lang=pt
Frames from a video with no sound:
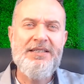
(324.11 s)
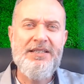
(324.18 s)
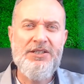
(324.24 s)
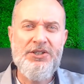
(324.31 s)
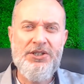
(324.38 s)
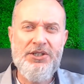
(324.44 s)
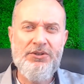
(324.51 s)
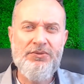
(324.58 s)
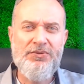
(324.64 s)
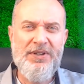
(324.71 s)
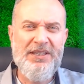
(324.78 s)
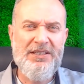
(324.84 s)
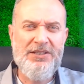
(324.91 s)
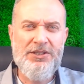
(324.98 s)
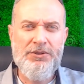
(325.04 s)
sentido
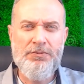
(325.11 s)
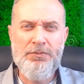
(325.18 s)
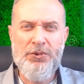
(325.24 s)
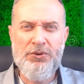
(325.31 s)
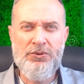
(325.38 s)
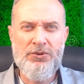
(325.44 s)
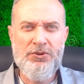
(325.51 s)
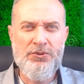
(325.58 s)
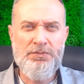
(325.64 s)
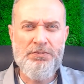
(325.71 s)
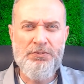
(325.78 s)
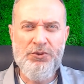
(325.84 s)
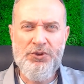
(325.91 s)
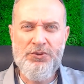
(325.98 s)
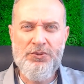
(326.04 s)
vendas de produtos
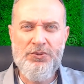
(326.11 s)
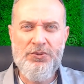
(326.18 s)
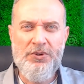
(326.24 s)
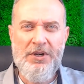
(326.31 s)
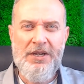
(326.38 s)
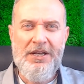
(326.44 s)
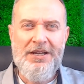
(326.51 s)
muito